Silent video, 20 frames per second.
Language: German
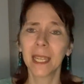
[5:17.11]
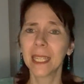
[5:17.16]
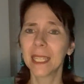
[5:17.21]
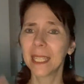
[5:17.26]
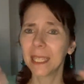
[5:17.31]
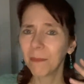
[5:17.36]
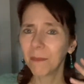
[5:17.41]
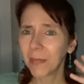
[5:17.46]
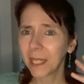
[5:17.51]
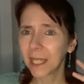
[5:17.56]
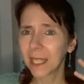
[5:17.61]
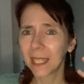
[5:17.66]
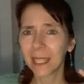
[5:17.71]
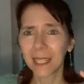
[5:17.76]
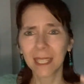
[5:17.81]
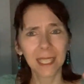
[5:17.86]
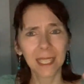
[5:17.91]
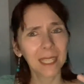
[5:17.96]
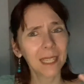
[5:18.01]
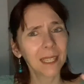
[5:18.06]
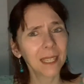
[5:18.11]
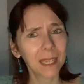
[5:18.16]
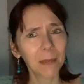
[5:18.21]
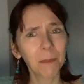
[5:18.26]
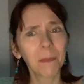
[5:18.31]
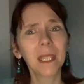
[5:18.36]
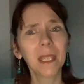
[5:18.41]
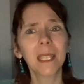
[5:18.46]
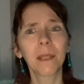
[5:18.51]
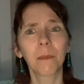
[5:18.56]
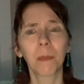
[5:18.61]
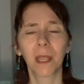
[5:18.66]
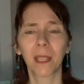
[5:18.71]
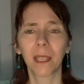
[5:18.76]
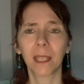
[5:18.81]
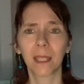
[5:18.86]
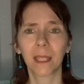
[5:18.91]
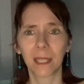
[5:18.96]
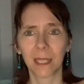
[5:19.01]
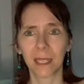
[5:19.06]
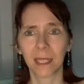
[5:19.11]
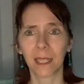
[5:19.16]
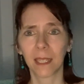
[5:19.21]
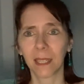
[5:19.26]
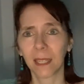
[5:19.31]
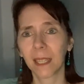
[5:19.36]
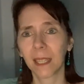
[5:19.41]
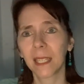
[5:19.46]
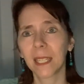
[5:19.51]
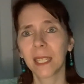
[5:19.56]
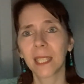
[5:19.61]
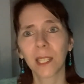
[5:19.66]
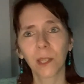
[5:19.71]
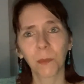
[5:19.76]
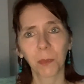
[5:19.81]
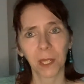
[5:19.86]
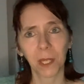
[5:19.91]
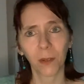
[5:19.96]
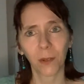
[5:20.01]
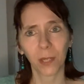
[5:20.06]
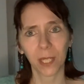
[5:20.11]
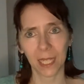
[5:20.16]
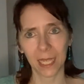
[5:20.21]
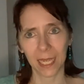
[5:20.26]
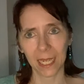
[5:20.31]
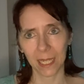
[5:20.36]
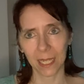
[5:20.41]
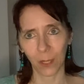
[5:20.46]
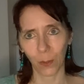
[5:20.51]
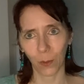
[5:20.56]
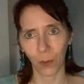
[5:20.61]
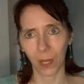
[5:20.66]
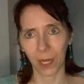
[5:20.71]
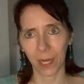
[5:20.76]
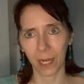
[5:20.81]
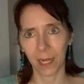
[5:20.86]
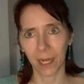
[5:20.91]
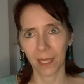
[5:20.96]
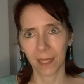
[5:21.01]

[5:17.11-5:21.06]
die, mit, die eben nicht mehr in diese, in diese Prioritäten gehören.